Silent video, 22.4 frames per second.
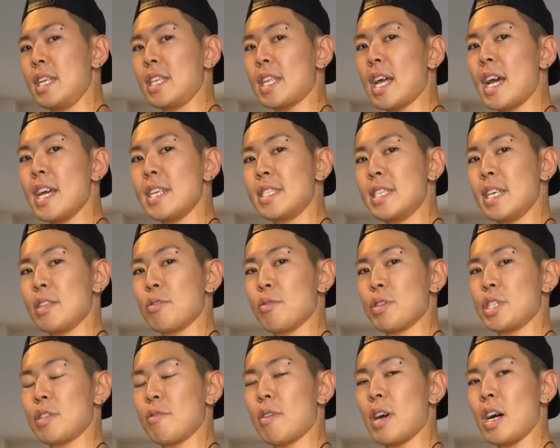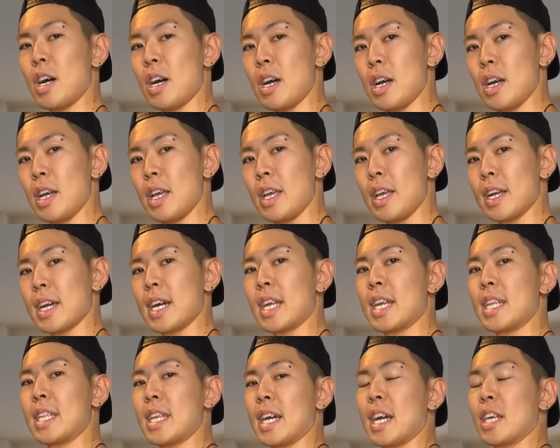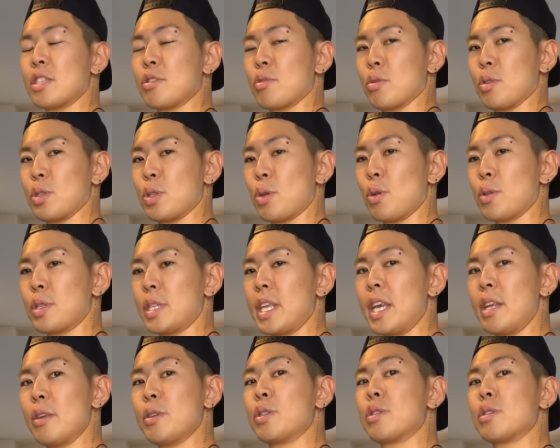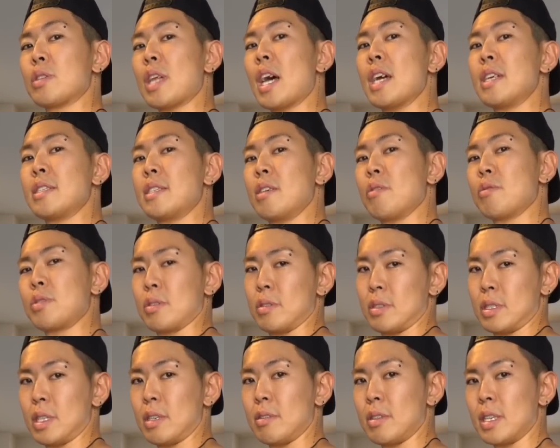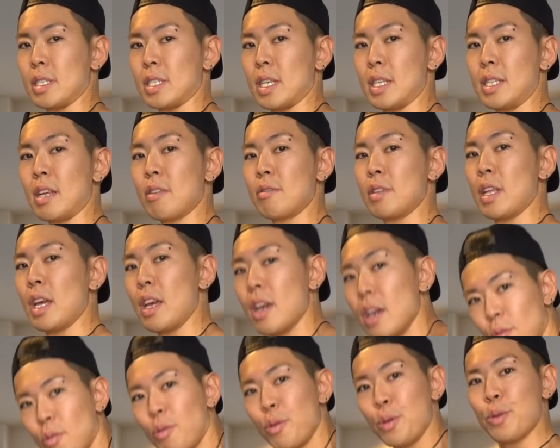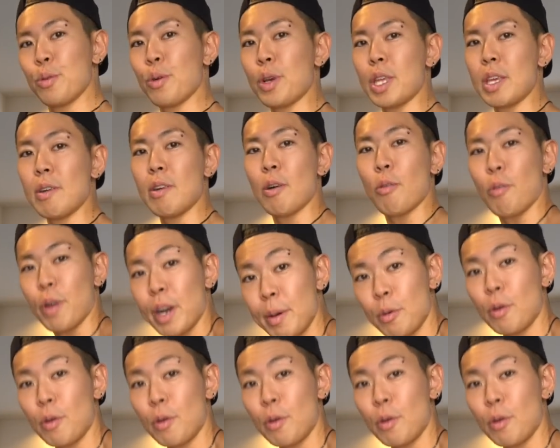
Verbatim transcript: に体勢としては体がちょっと反っている体勢を作ってくださいなのでこういう動きはこれ